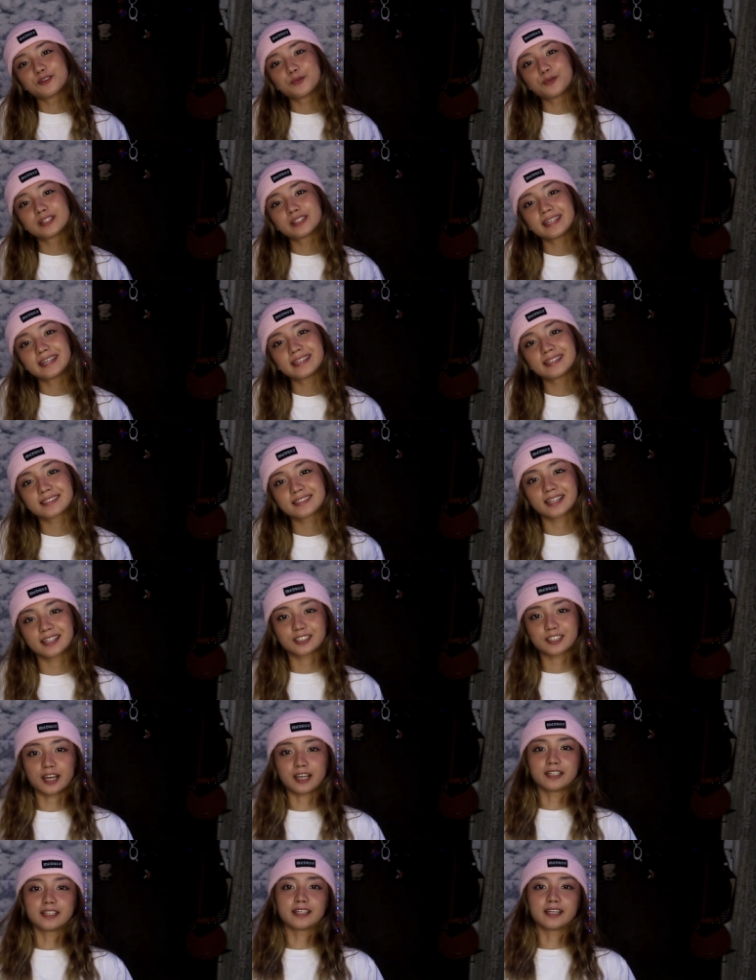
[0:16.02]
everyone, it's
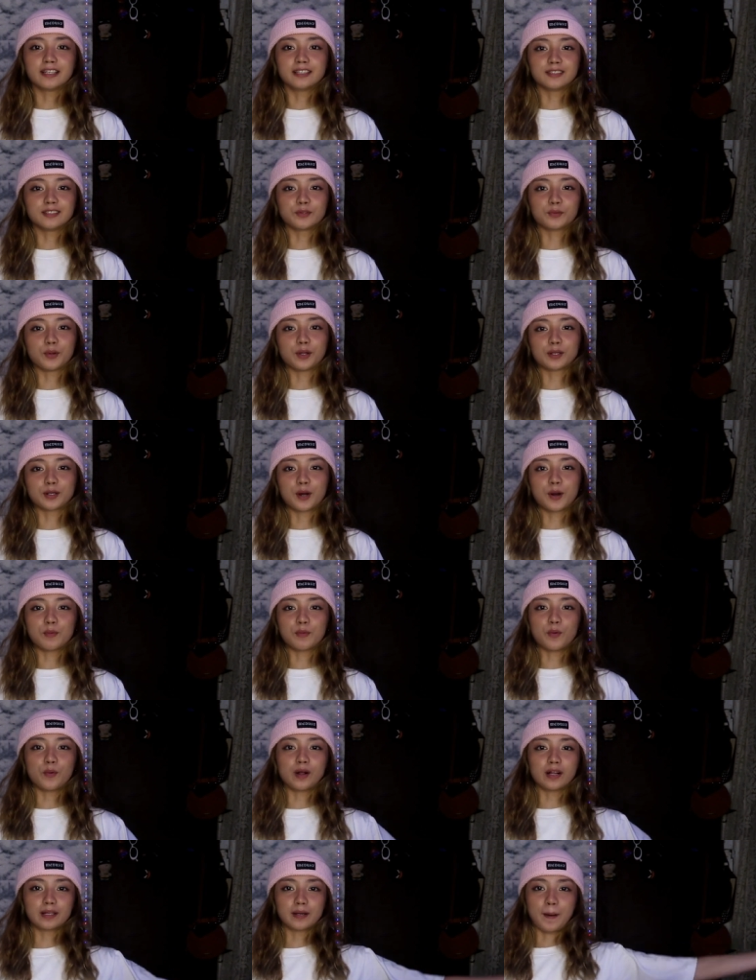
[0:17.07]
Shina Galen.
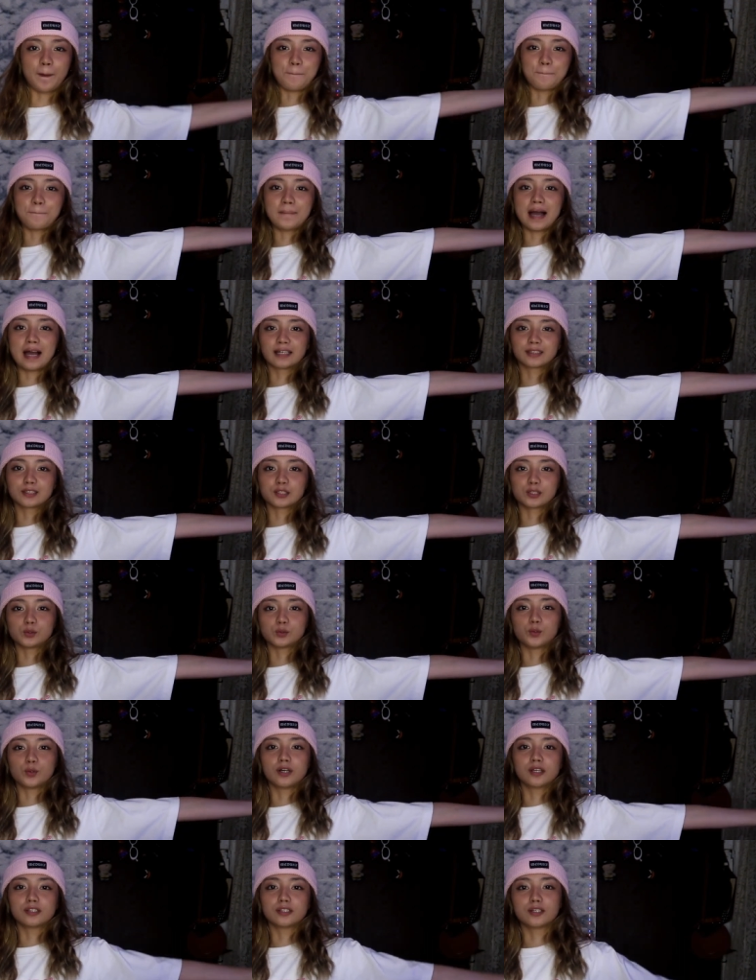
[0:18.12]
Welcome, welcome back
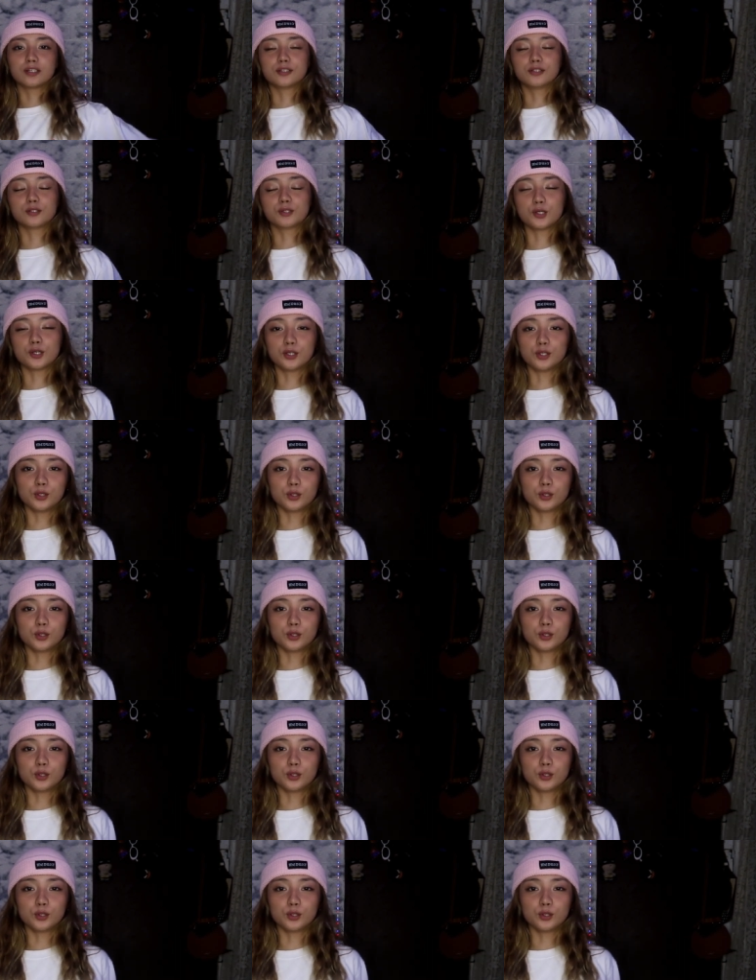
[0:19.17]
to another